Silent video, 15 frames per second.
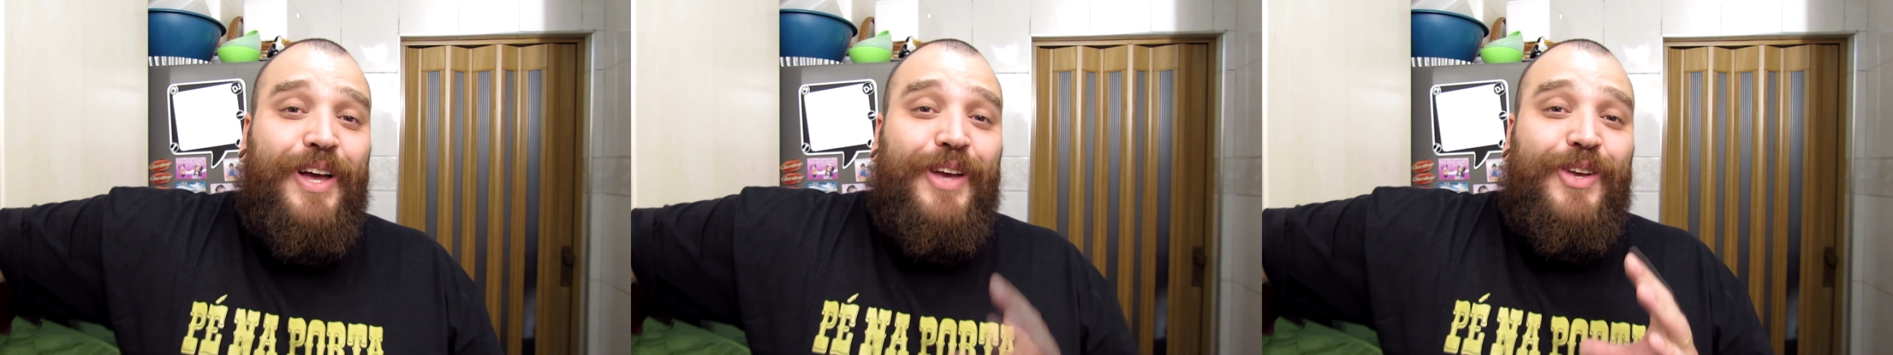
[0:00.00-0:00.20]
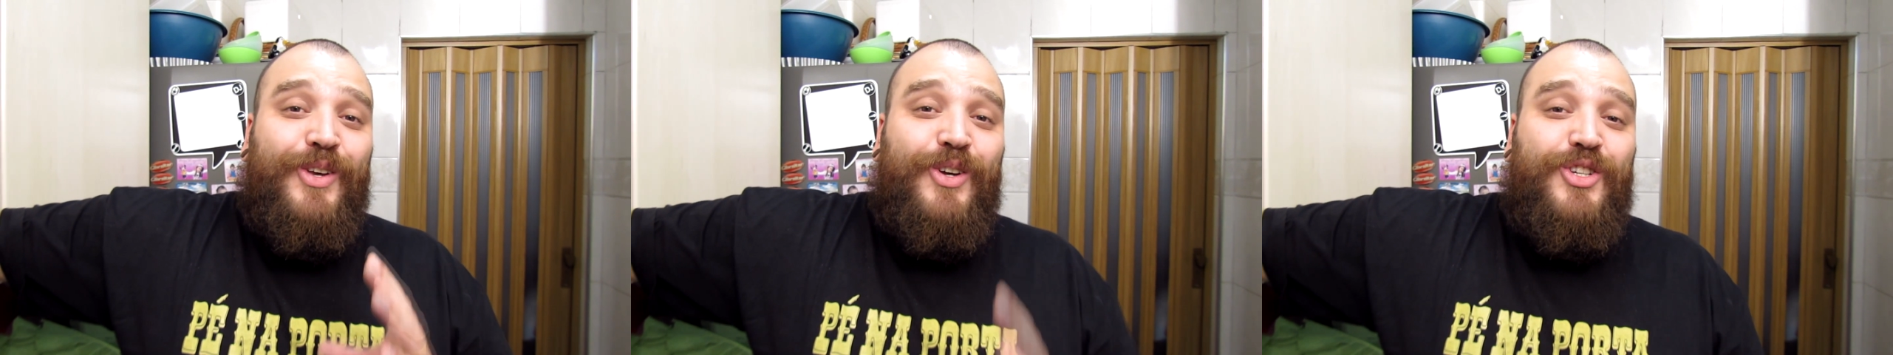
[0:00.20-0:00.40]

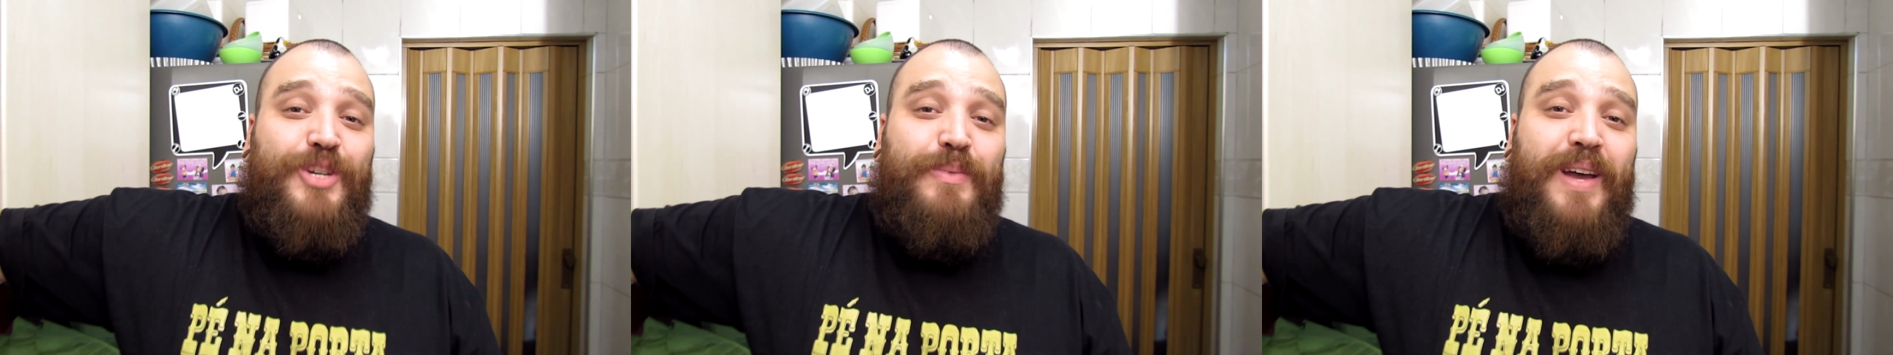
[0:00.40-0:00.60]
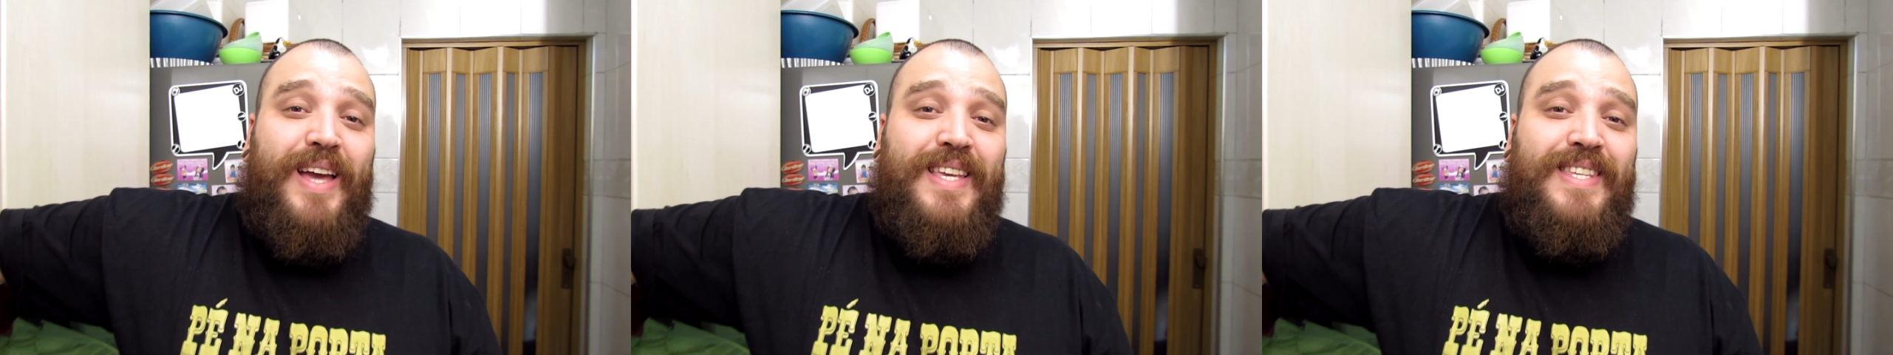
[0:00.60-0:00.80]
e hoje é
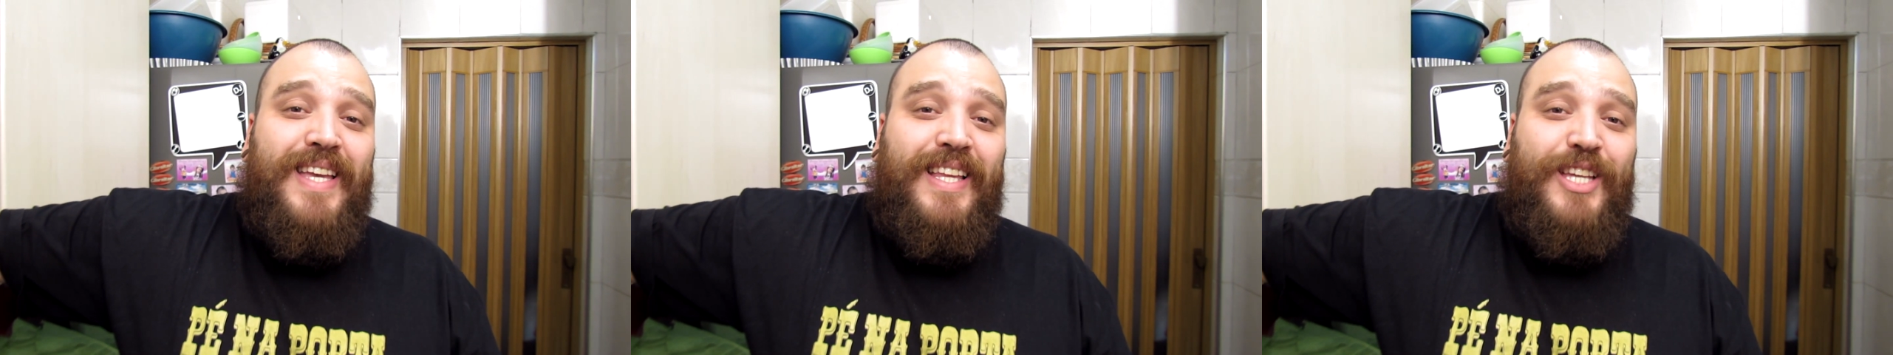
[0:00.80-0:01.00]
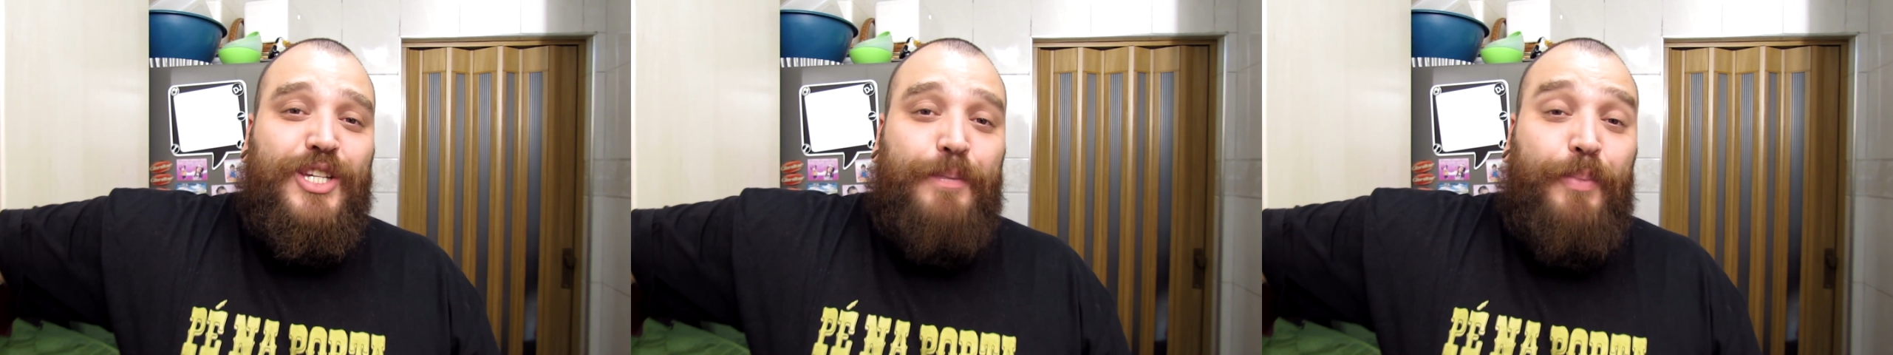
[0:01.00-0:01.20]
uma
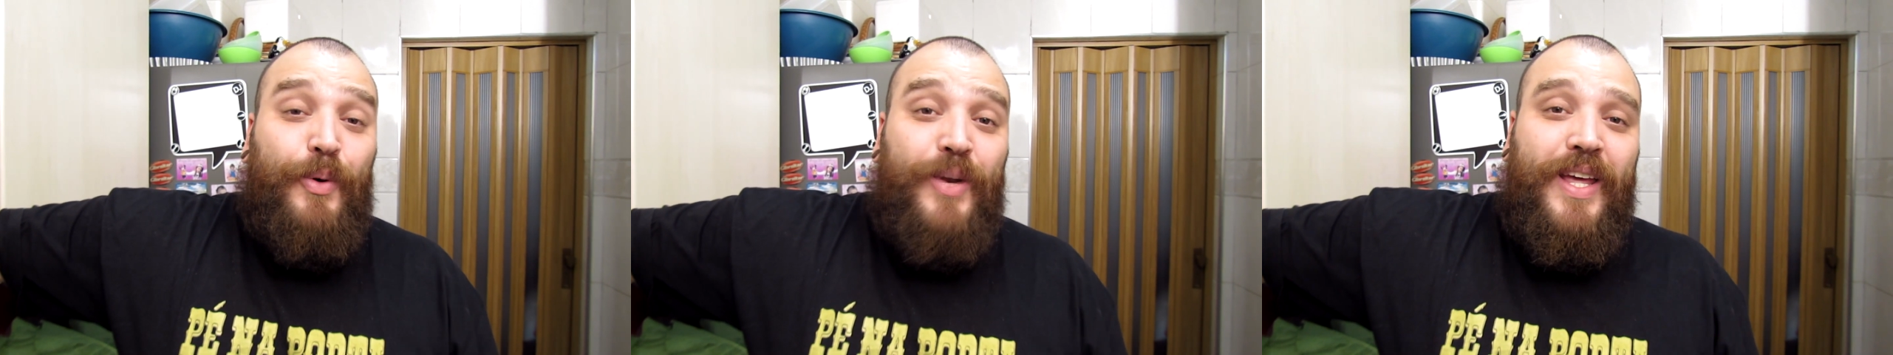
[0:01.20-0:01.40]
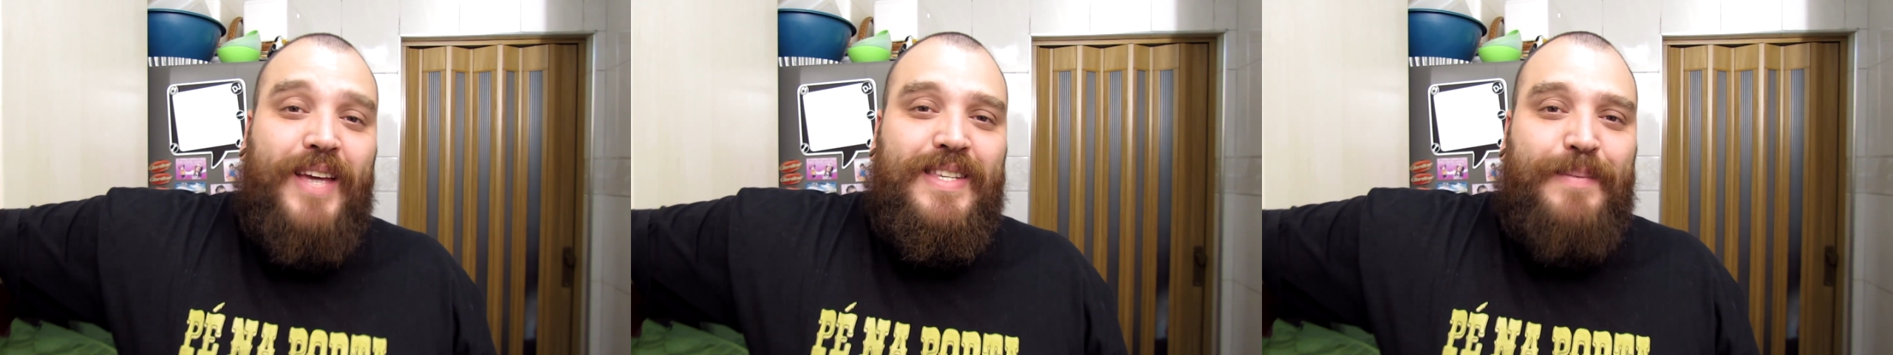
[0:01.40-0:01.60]
receita
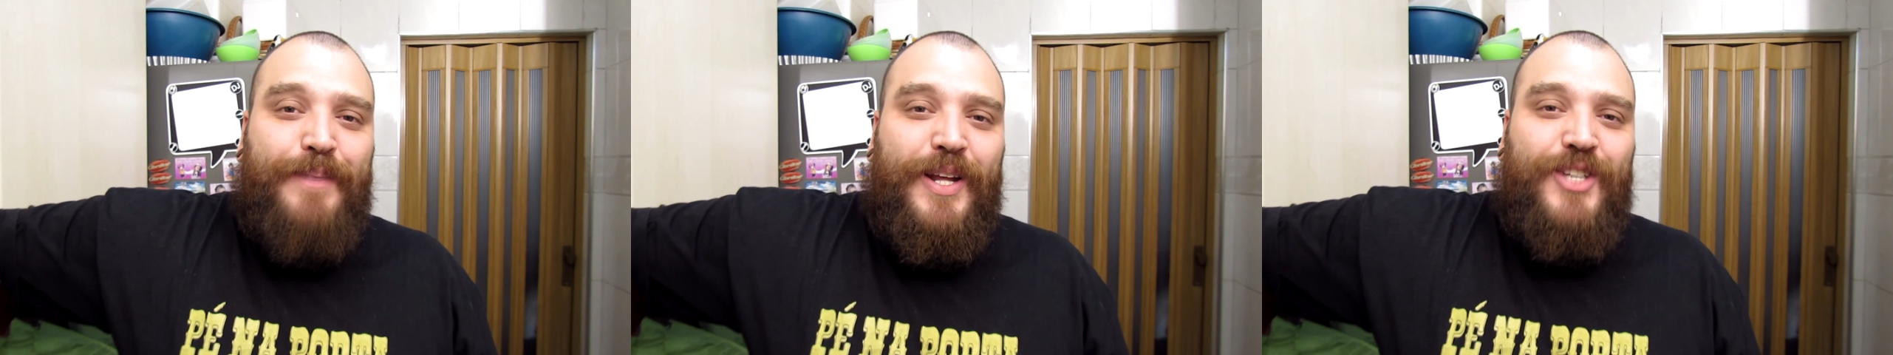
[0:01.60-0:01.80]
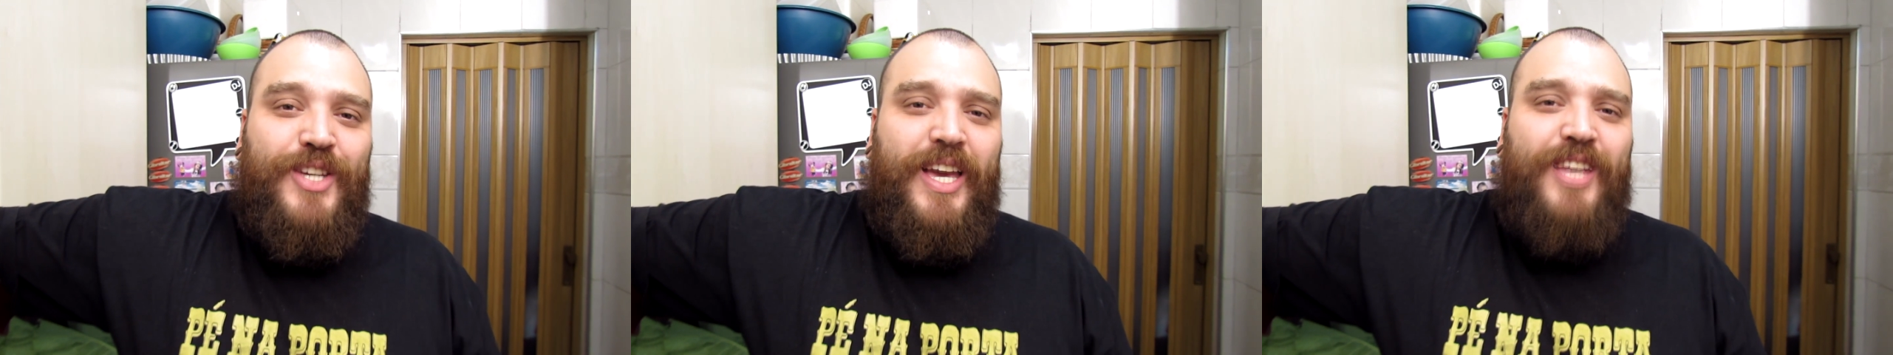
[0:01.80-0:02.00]
japonesa
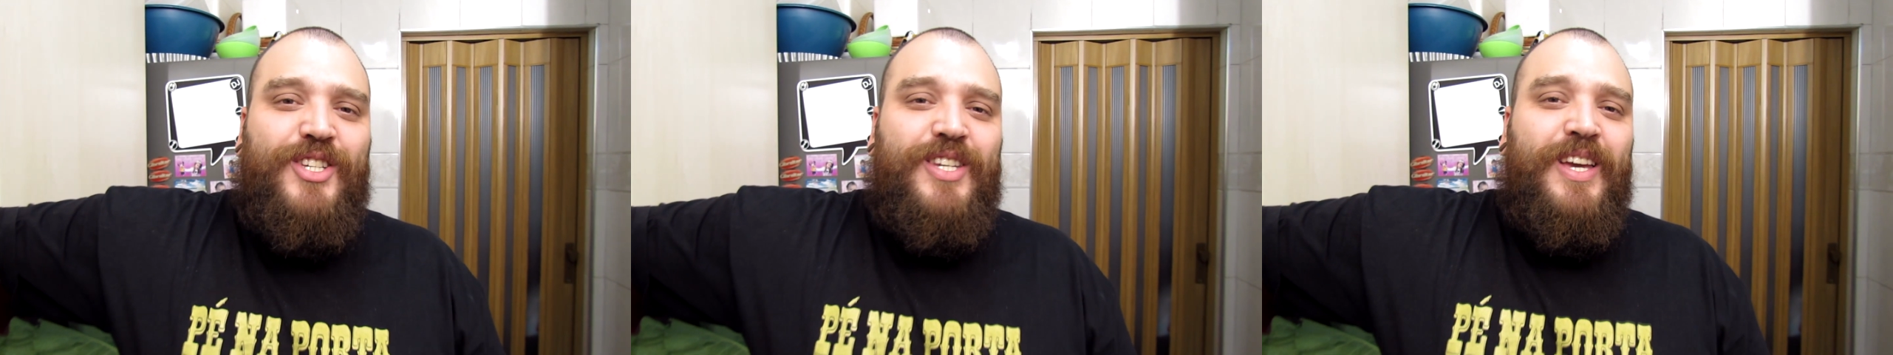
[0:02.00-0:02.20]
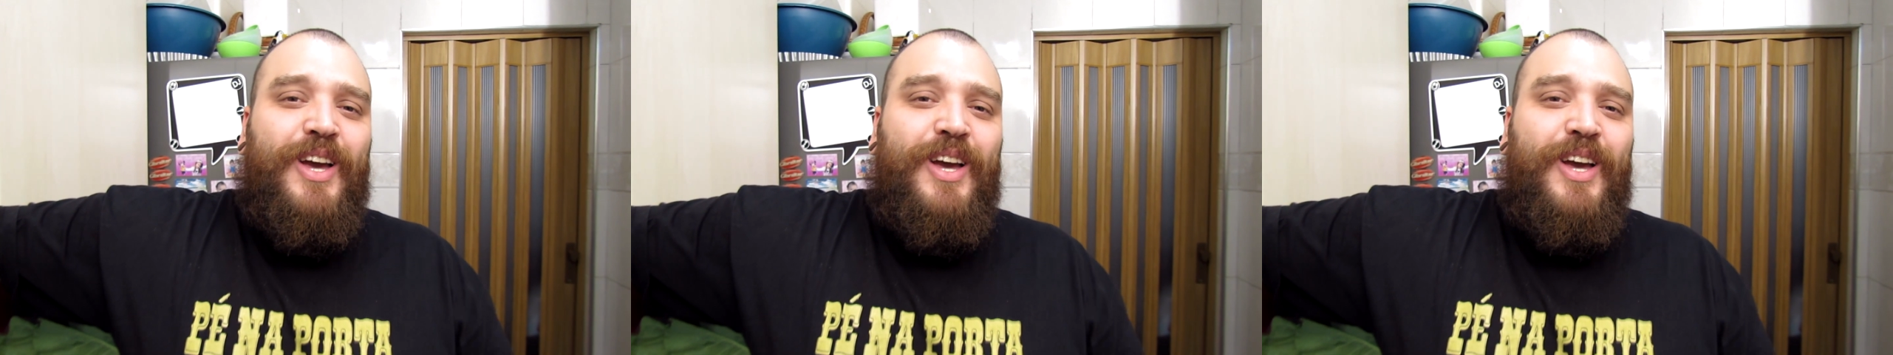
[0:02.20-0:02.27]
pra gente.